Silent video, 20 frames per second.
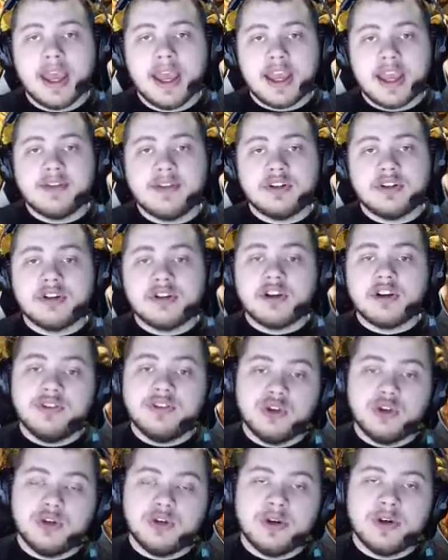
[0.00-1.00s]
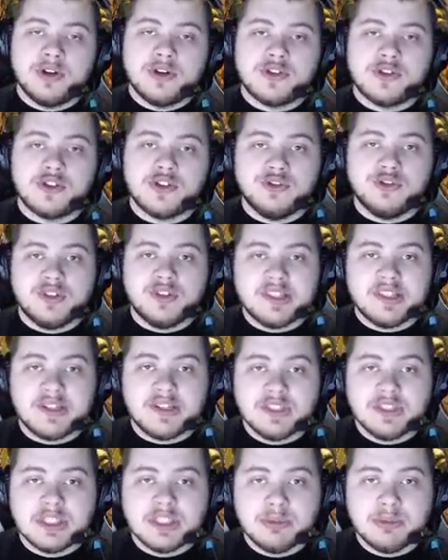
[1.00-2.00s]
Et avant que la vidéo commence, je vous invite
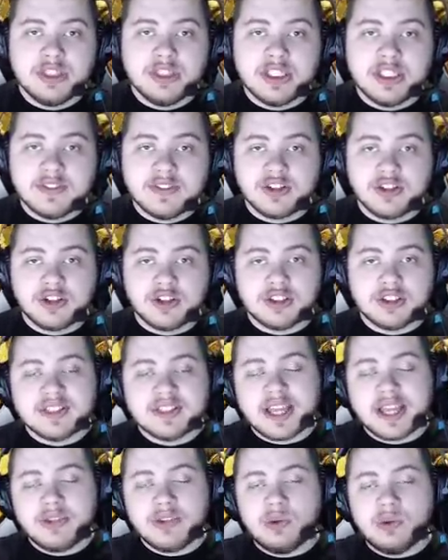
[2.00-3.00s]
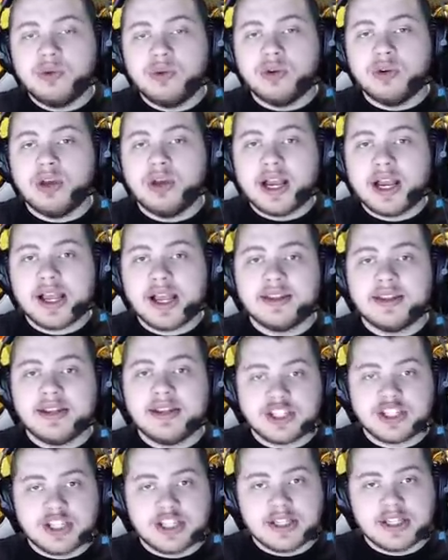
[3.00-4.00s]
à vous abonner. Vous êtes encore très nombreux à regarder
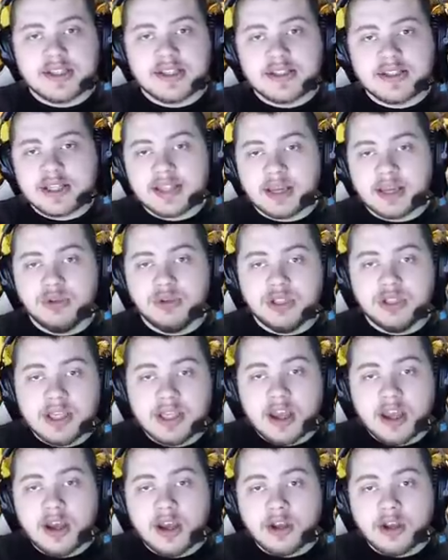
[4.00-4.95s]
la chaîne sans être abonné.